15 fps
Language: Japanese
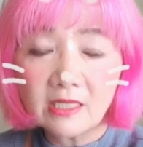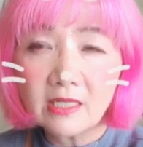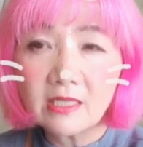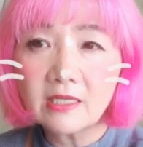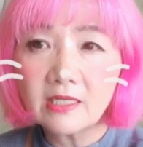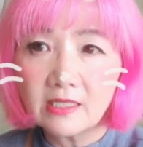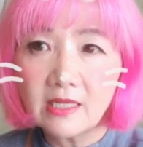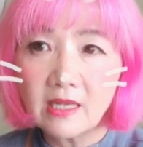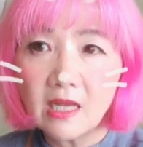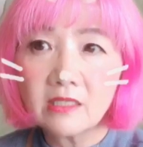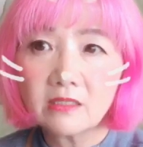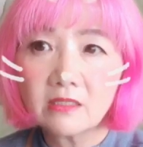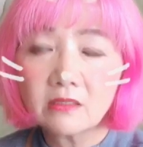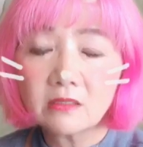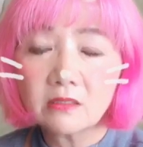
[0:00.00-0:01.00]
だけであ
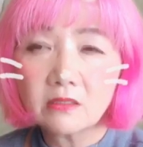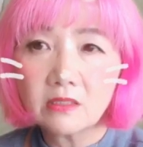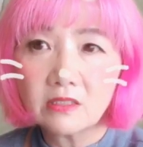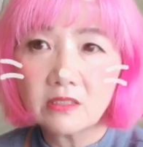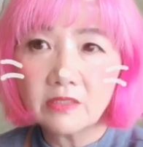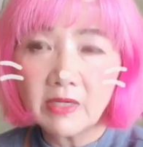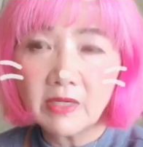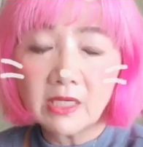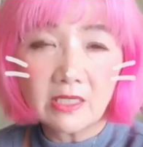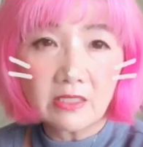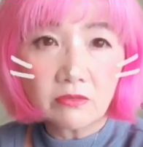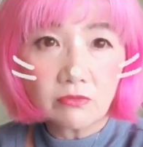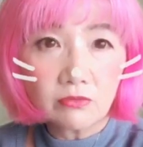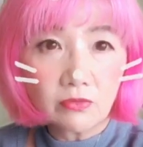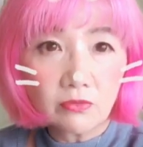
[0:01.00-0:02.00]
今から行
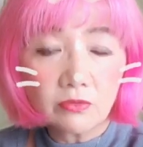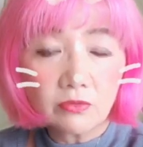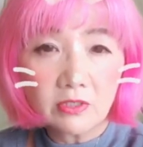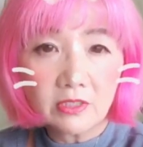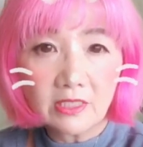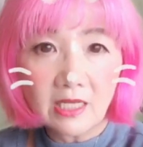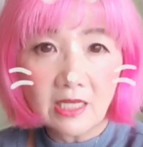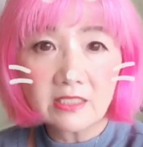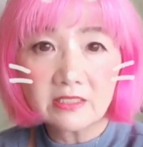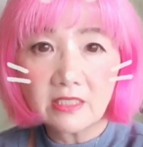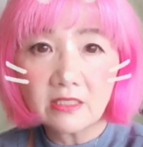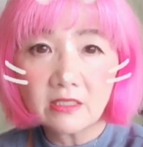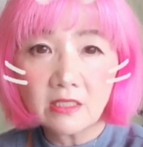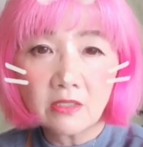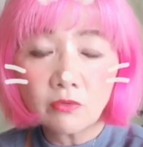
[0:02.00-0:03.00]
くところに対して
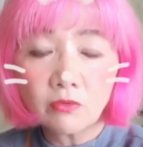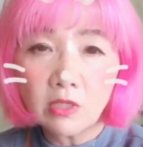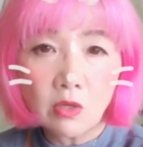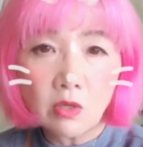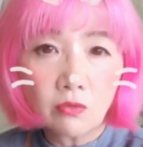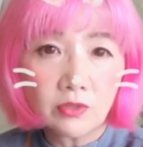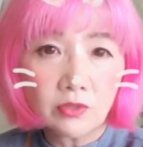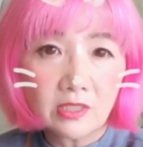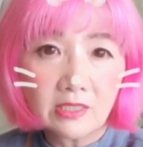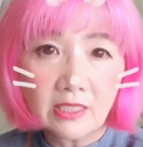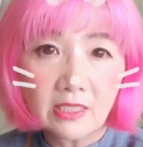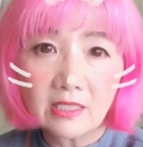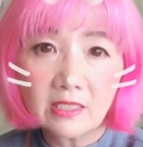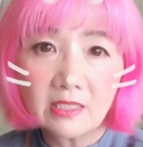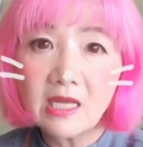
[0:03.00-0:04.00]
抵抗が起こってない
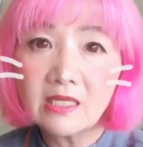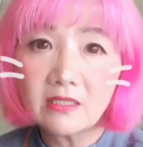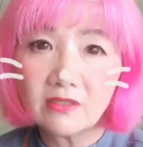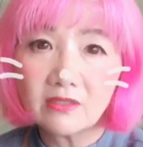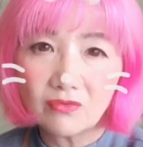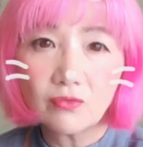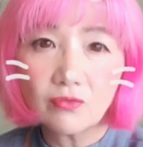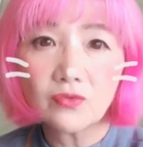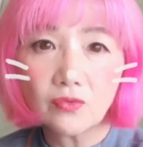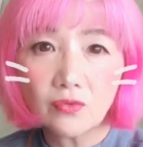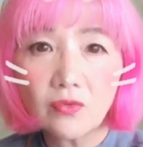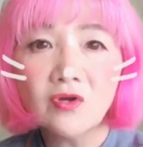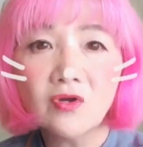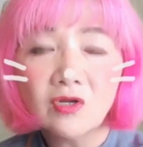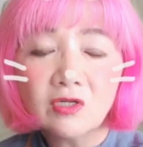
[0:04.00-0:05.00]
かなっていうこと
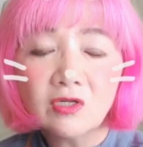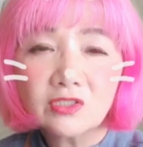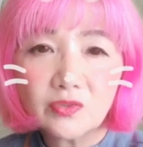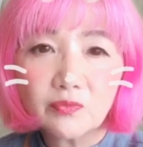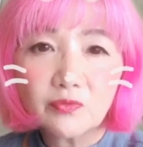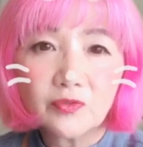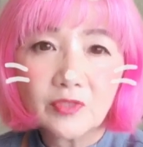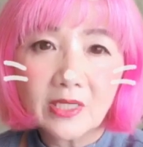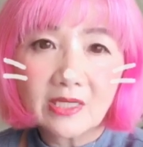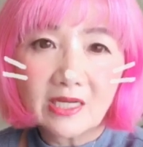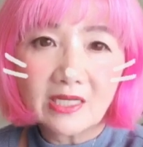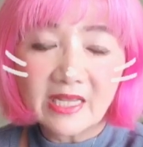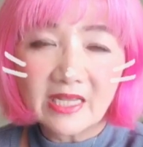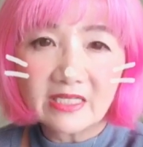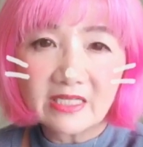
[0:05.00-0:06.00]
を自分の中
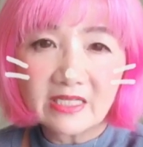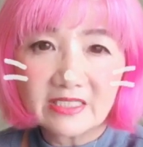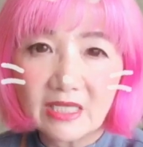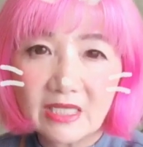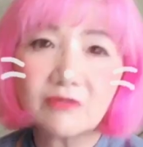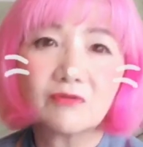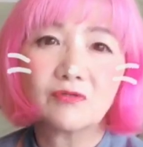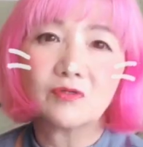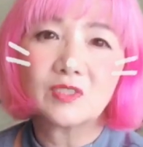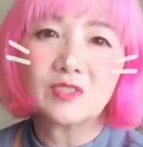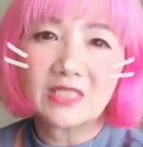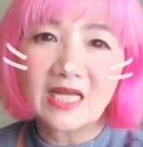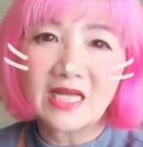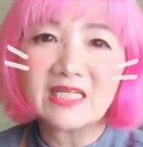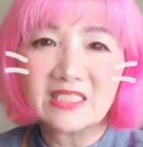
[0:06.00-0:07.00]
でチェックし
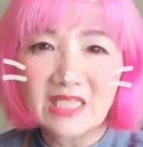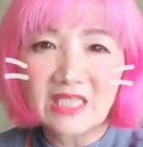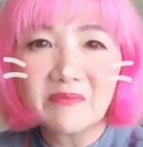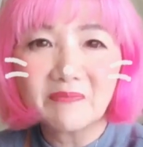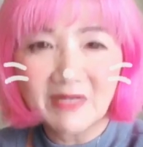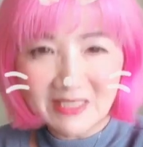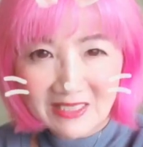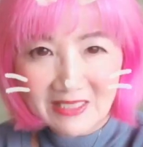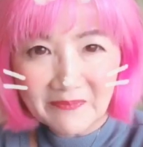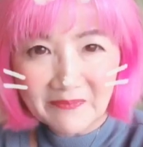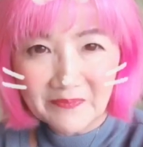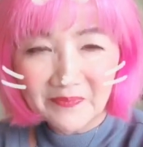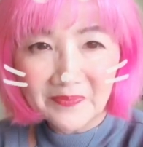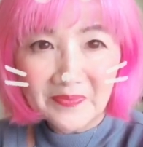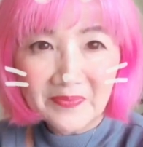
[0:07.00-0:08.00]
たりしています
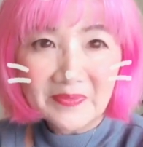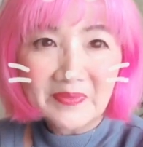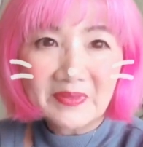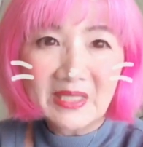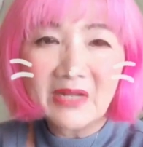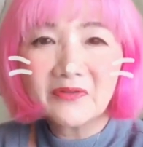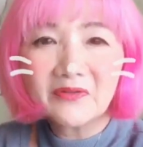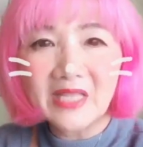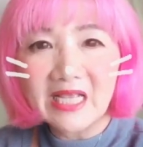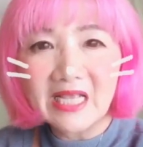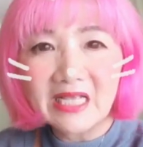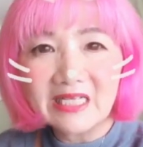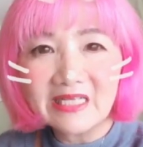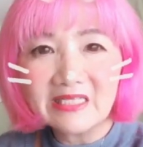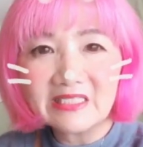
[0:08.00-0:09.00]
なので
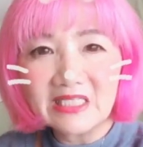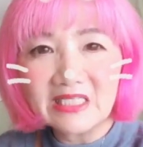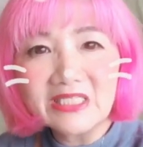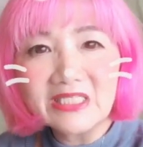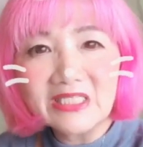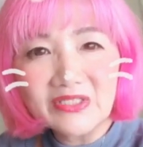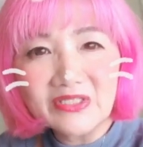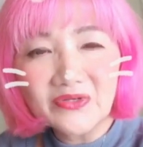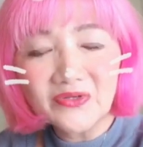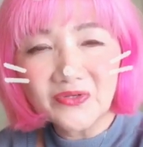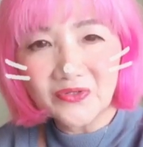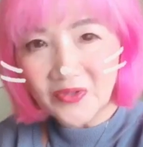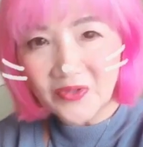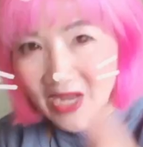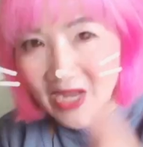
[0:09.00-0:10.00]
新人女優
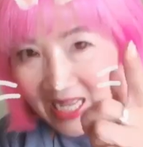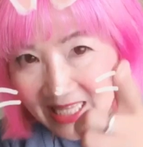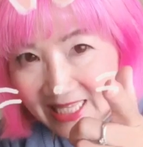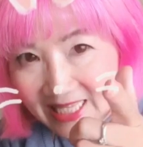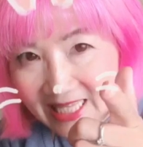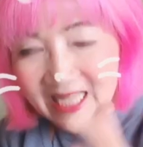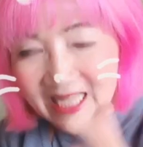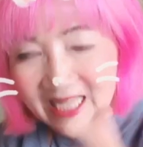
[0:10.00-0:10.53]
のあなた